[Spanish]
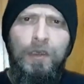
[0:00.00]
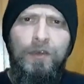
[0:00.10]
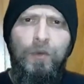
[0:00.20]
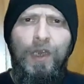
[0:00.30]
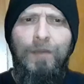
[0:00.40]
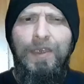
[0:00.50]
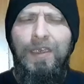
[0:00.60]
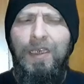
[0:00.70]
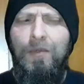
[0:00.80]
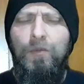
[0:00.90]

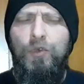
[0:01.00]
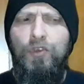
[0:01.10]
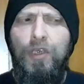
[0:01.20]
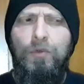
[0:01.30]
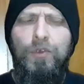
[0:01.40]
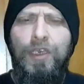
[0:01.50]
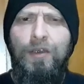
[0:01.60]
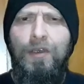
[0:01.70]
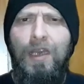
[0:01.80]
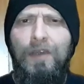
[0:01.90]
Seguramente muchos
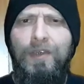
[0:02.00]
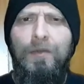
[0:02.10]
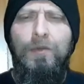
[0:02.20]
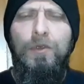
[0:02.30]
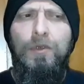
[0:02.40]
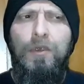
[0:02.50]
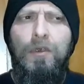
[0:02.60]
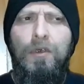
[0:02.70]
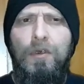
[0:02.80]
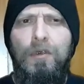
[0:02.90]
escucharon la
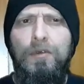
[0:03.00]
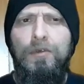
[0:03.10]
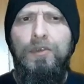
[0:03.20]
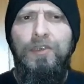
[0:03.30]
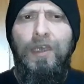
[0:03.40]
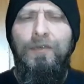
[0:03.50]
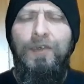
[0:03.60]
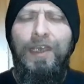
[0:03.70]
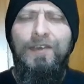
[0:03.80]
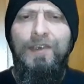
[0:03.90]
famosa
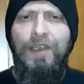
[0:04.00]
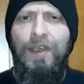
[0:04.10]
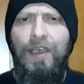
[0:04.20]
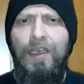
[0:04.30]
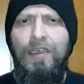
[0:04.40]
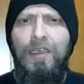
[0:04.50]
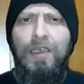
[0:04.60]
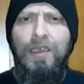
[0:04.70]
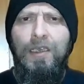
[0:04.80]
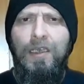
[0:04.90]
frase de
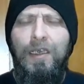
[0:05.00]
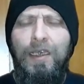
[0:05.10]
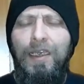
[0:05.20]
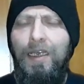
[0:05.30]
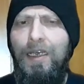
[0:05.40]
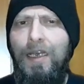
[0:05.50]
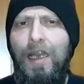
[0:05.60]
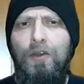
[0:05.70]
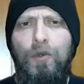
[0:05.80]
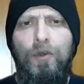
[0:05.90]
el
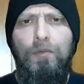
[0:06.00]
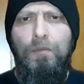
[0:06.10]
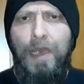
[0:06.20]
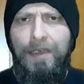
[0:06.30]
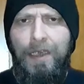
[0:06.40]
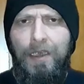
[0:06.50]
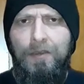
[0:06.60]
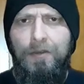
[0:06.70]
algodón mata.